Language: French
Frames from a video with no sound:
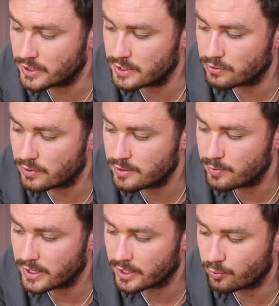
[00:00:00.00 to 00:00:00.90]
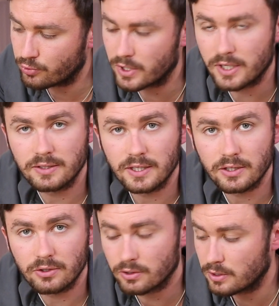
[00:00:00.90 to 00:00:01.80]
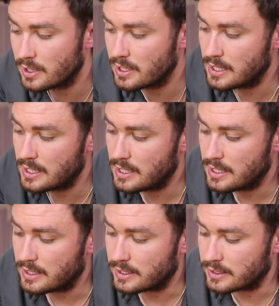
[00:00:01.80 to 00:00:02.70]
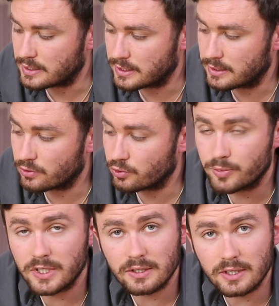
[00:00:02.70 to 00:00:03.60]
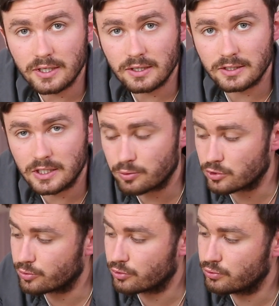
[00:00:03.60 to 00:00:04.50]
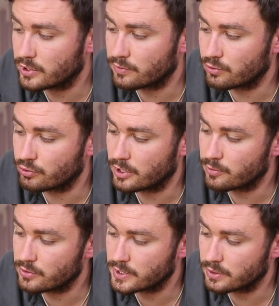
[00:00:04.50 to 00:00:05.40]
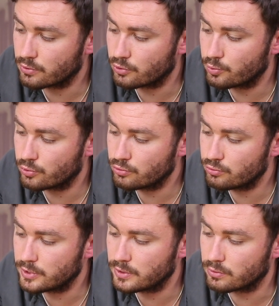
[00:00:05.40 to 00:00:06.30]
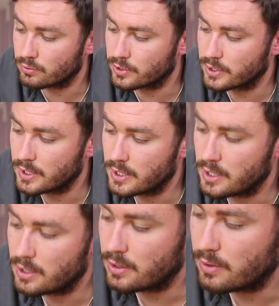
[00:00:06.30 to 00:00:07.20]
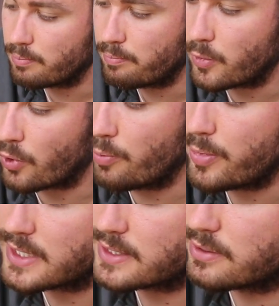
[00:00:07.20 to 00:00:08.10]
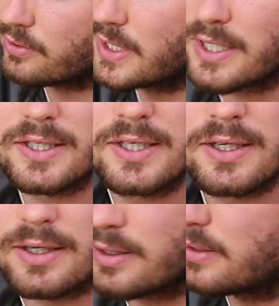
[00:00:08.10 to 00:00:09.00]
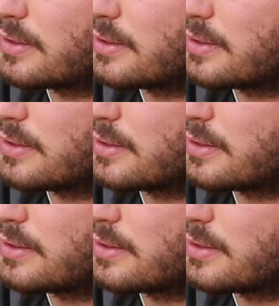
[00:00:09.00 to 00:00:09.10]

et qui se libère un peu à l'intérieur. Et dans le pire des cas, ce qui peut se produire éventuellement, c'est que le produit donc repasse en arrière